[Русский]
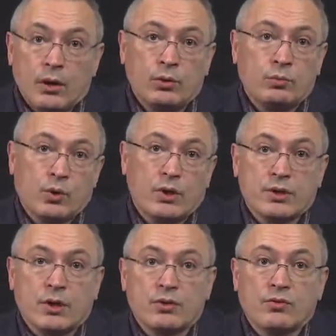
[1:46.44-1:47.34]
И он мог
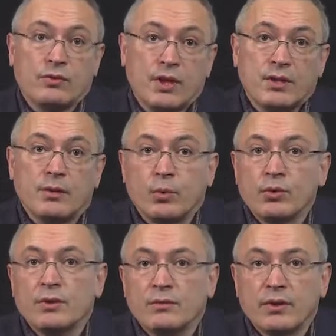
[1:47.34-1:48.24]
остаться у власти
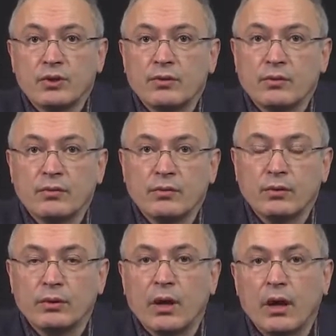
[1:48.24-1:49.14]
после 2024
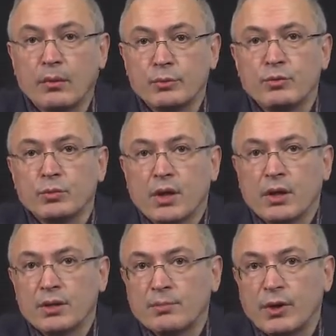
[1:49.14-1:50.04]
года. А почему
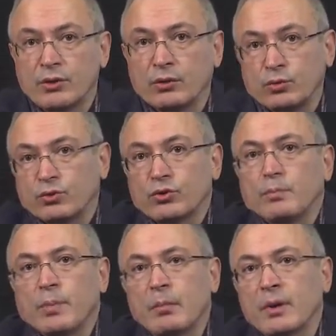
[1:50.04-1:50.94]
такая спешка? Ну,
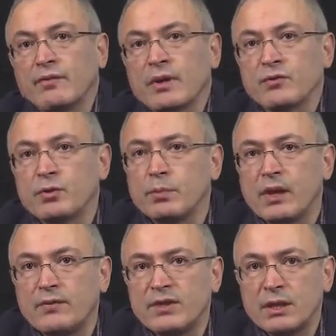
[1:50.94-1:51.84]
чтобы поправки
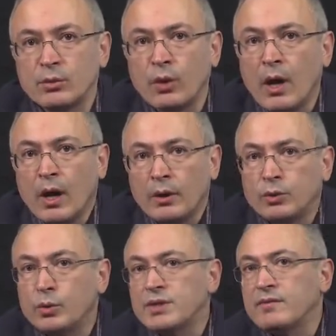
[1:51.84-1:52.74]
вступили в силу
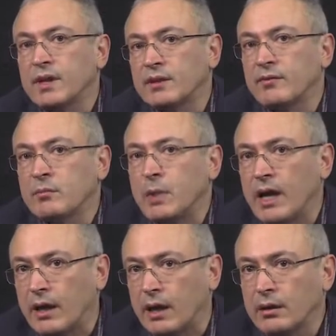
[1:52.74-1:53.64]
до 9
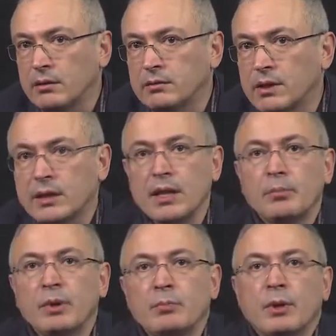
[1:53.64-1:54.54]
мая. Тогда
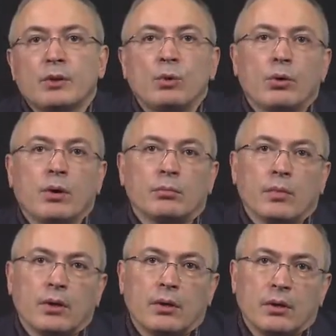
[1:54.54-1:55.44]
под
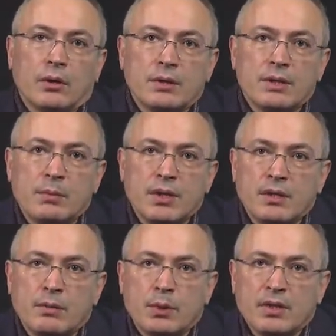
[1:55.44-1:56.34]
предлогом
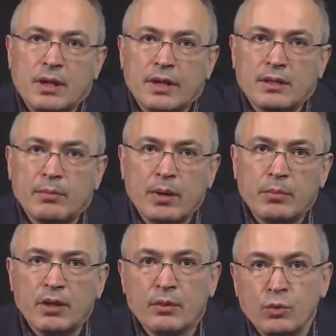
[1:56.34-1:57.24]
75-летия а,
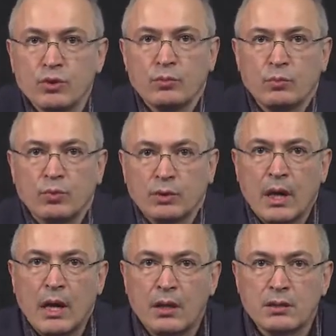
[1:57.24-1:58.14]
Победы можно будет
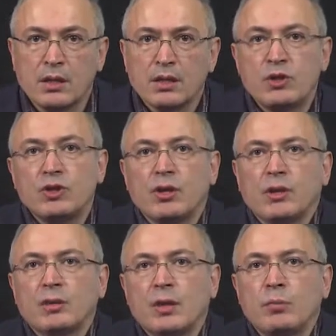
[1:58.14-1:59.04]
затащить
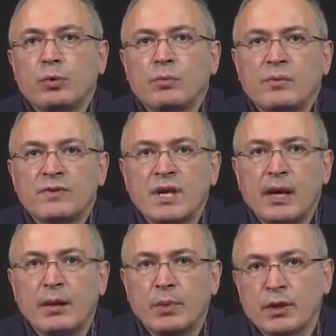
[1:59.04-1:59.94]
на трибуну
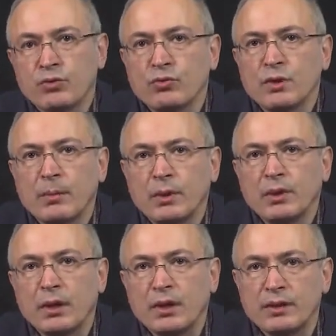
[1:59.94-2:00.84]
Мавзолея парочку
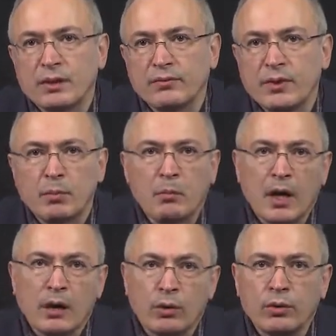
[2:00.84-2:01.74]
западных лидеров, типа
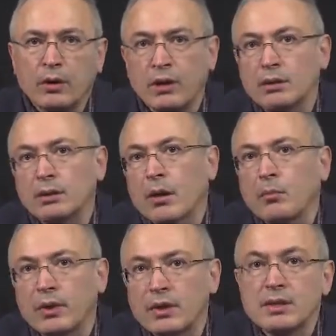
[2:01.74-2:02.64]
Макрона и
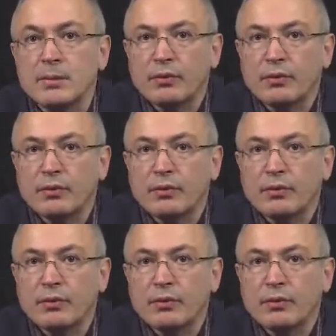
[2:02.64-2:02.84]
Трампа, если